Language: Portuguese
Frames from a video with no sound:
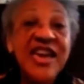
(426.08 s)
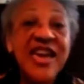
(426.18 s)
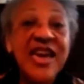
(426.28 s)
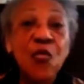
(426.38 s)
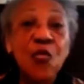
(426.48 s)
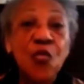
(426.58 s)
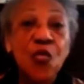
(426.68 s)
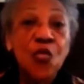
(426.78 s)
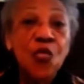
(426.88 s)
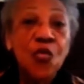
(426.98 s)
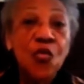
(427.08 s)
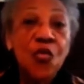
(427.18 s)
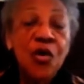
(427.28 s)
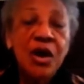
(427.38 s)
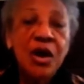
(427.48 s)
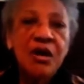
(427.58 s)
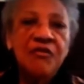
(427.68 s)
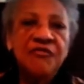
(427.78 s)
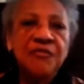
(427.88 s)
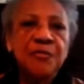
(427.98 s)
Eu
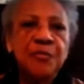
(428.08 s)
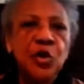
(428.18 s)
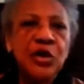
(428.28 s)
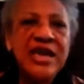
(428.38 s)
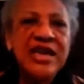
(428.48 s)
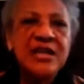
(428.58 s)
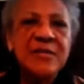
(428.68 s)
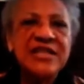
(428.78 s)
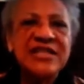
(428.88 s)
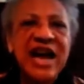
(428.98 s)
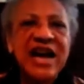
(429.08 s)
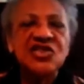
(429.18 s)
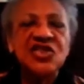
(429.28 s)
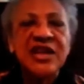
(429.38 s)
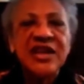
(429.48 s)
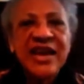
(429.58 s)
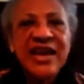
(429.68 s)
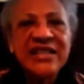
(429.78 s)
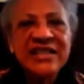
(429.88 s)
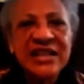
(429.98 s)
porém inimizade
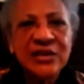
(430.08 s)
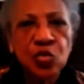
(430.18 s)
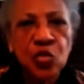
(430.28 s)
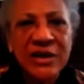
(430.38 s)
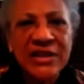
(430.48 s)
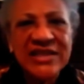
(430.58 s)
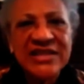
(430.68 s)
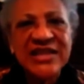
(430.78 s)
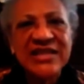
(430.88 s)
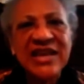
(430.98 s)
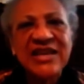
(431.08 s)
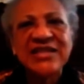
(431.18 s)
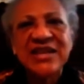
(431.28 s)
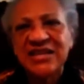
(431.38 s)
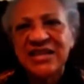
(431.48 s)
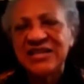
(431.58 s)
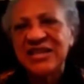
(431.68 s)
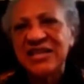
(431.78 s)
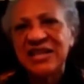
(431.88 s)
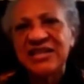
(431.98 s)
entre a tua descendência e a
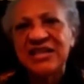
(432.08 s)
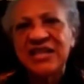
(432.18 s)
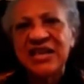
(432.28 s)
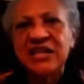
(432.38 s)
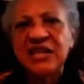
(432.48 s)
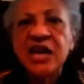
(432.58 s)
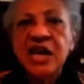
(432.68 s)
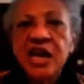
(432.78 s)
descendência dele.